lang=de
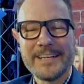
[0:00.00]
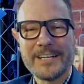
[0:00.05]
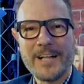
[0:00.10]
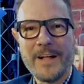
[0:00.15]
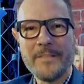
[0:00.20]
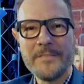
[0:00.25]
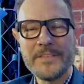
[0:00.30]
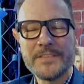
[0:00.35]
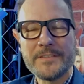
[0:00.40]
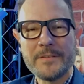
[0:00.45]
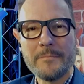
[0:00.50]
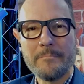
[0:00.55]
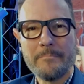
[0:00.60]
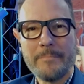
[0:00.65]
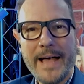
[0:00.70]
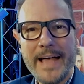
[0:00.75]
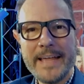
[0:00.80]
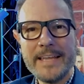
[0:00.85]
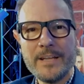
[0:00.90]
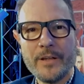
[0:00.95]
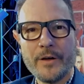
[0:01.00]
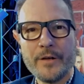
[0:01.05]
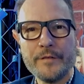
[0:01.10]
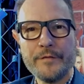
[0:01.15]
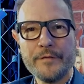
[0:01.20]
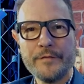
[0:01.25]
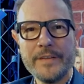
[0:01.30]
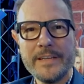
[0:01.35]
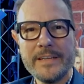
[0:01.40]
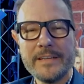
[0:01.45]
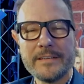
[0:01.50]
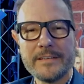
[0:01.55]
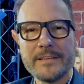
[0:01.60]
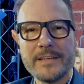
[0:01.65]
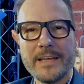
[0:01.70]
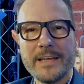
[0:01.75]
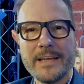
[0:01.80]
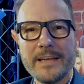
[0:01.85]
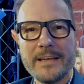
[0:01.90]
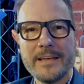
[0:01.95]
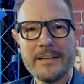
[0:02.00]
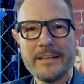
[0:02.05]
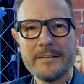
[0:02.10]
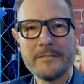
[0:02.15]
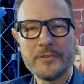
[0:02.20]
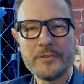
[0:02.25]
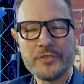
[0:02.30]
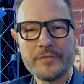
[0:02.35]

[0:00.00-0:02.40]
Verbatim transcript: Ganz beiläufig äh,